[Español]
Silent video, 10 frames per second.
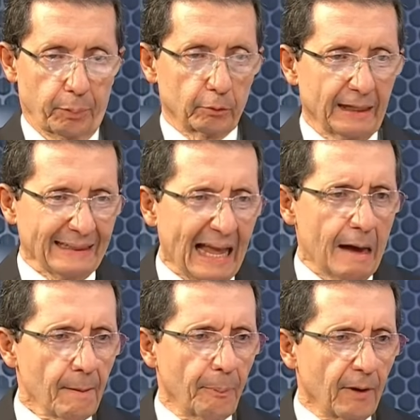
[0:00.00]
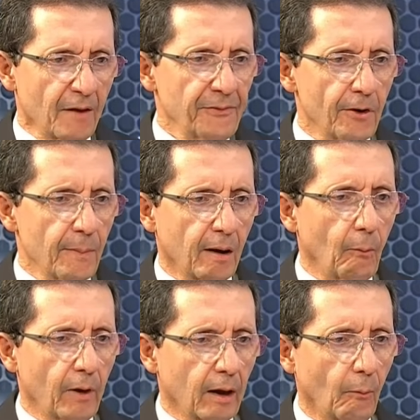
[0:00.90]
protestaba por la forma
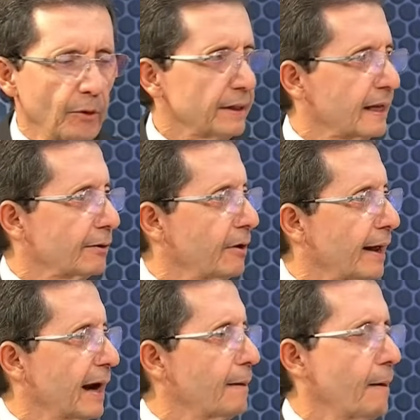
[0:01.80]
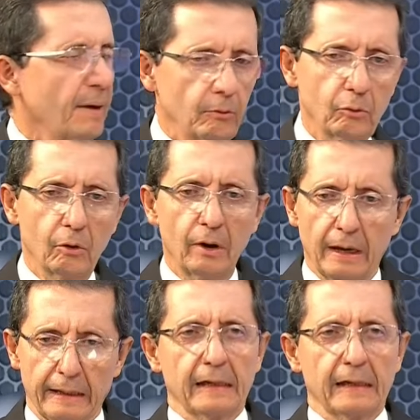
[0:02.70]
como la comunidad internacional cerraba a Maduro,